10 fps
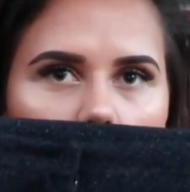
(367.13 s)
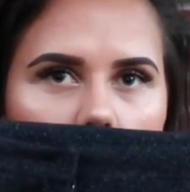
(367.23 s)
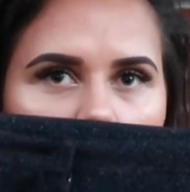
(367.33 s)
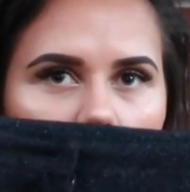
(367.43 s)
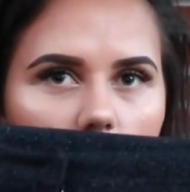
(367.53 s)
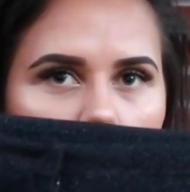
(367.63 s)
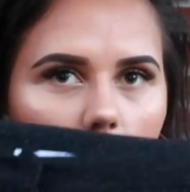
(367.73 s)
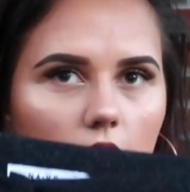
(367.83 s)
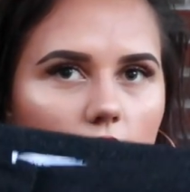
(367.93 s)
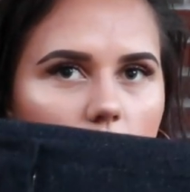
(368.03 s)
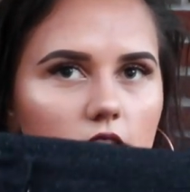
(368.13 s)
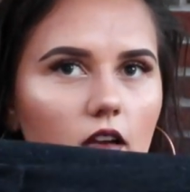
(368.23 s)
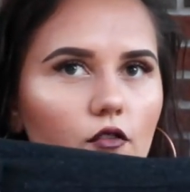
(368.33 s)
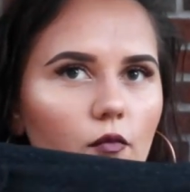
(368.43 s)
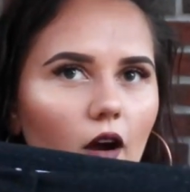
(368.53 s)
wie ihr seht, man kann es
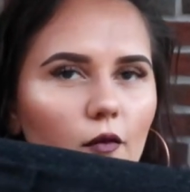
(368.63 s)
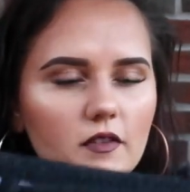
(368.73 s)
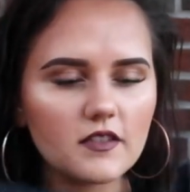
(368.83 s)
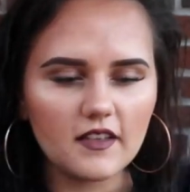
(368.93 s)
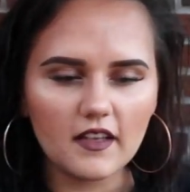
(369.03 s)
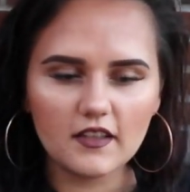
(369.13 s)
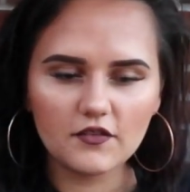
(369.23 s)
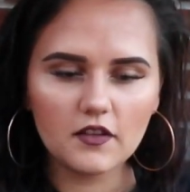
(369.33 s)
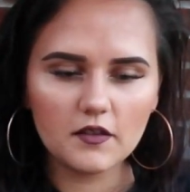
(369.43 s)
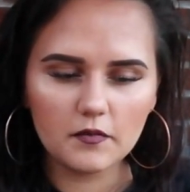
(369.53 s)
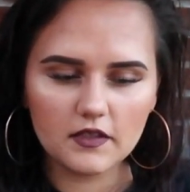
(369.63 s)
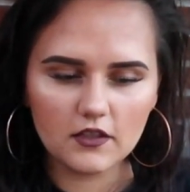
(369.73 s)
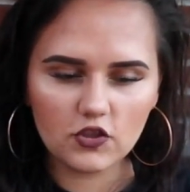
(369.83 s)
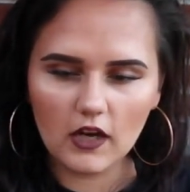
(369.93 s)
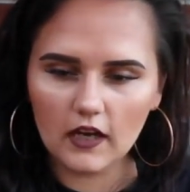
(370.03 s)
da überhaupt nicht dehnen. Das finde ich ein
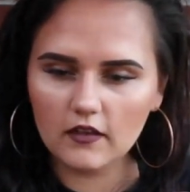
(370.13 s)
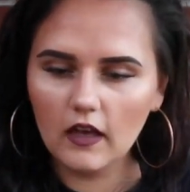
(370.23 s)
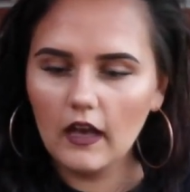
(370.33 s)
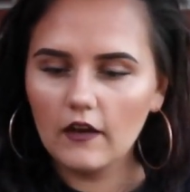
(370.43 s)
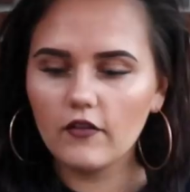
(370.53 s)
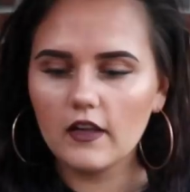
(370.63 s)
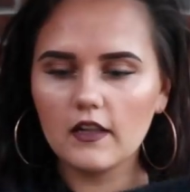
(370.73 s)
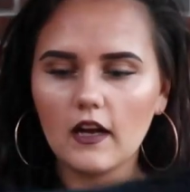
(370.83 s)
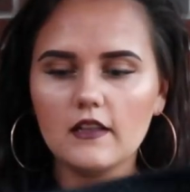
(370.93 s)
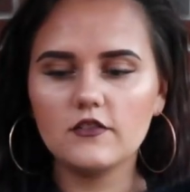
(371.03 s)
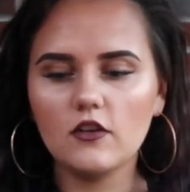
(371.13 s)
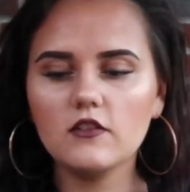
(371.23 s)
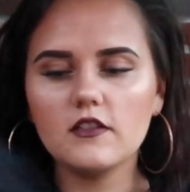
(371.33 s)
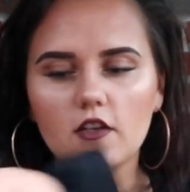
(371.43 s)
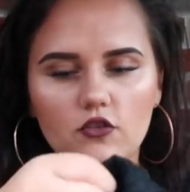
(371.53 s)
bisschen schade, weil halt
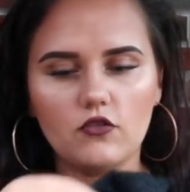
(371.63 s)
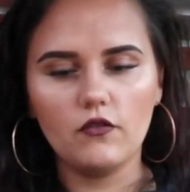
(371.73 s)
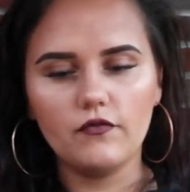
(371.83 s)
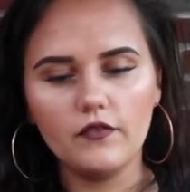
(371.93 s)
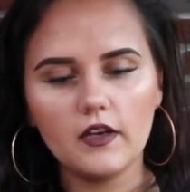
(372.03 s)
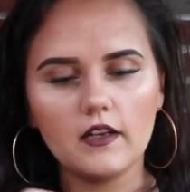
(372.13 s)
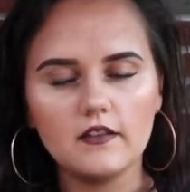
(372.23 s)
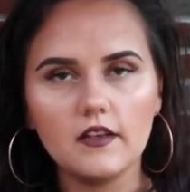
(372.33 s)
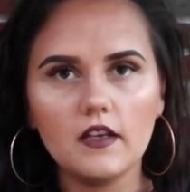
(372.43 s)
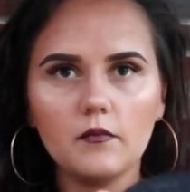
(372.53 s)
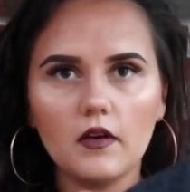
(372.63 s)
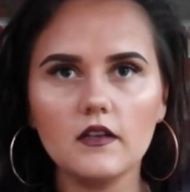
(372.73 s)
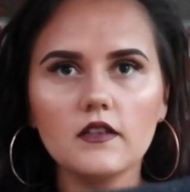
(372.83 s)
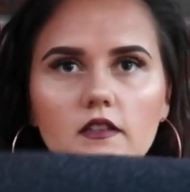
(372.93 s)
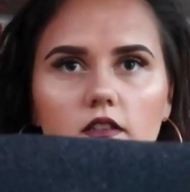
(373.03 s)
sonst der Stoff wirklich
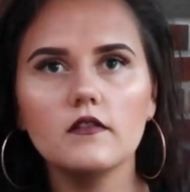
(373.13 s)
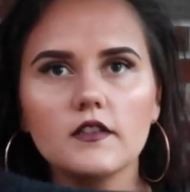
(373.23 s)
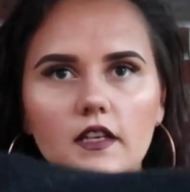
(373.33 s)
dehnbar ist.